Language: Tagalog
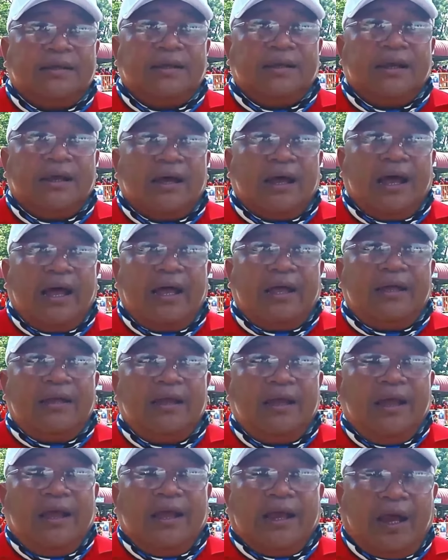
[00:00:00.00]
Ha?
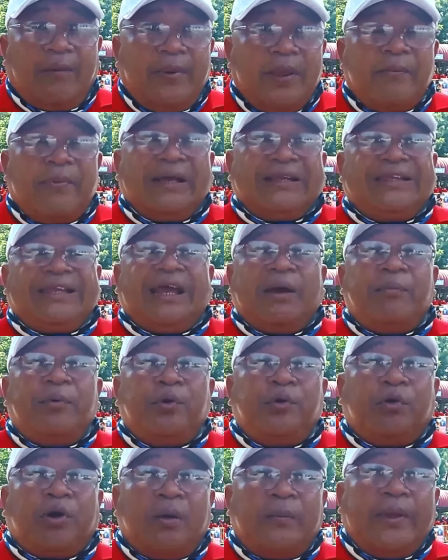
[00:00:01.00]
Kami mga tiga bundok
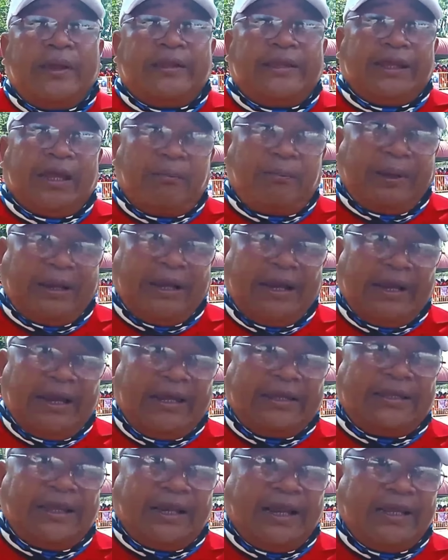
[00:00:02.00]
kami, tiga barangay
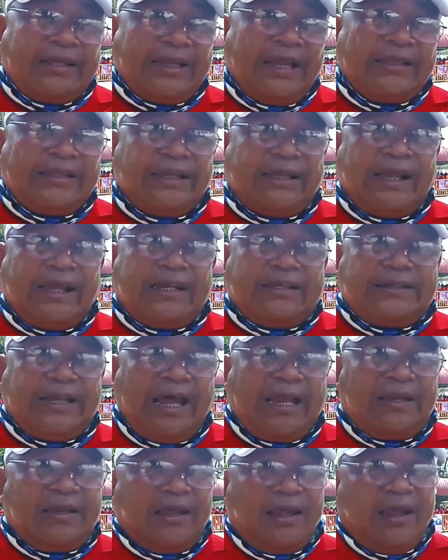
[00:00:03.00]
Daraitan, Talergal.
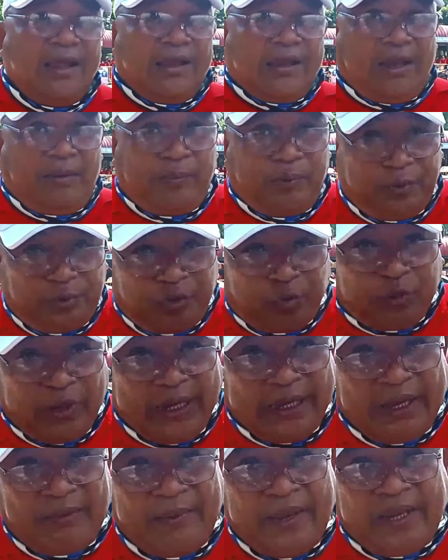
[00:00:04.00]
Kabundukan
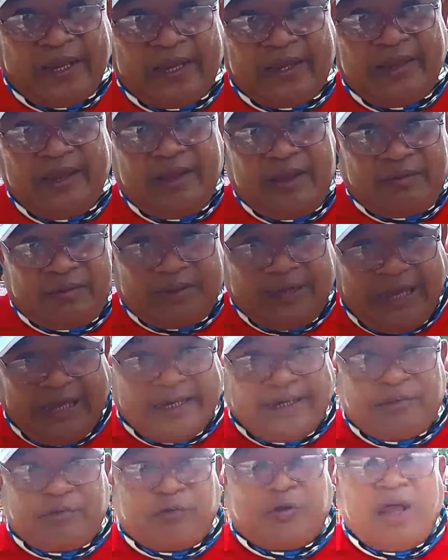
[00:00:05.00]
kami.
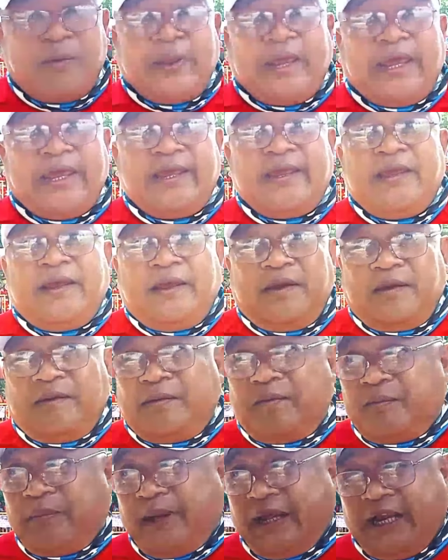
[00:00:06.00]
Narito kami
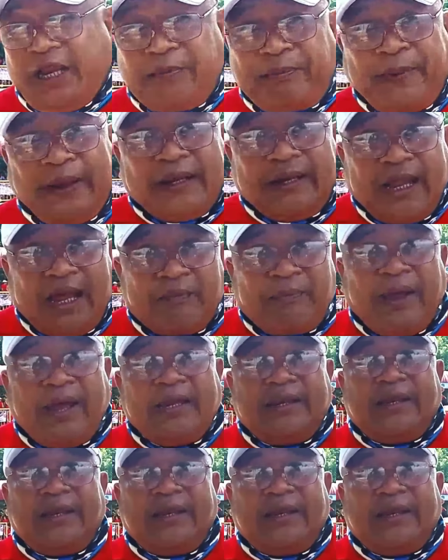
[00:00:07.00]
para ipaglaban